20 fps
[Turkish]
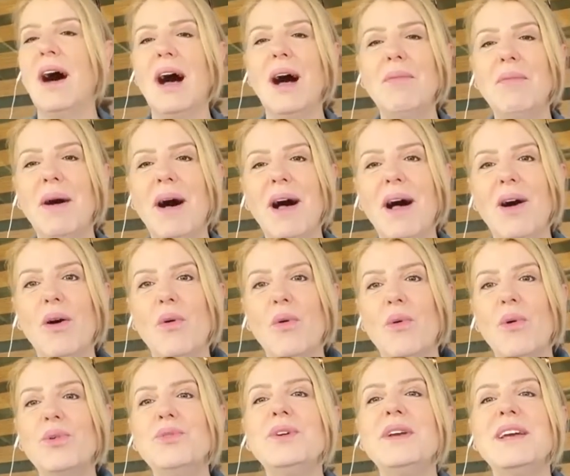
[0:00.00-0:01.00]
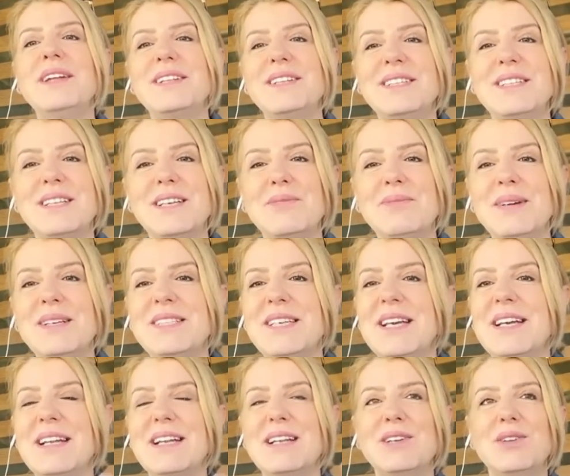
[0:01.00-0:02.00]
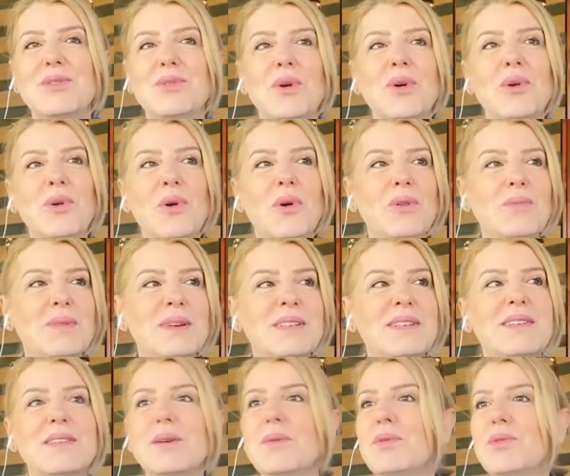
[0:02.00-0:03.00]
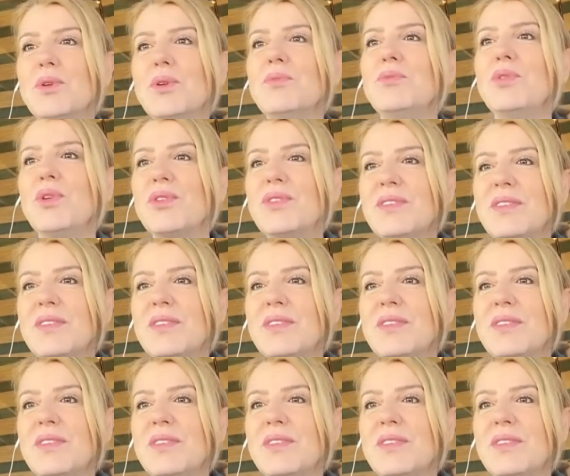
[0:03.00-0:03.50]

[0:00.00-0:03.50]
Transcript: ama onu yetiştirme şekliniz öyle olmadığı zaman olmuyor.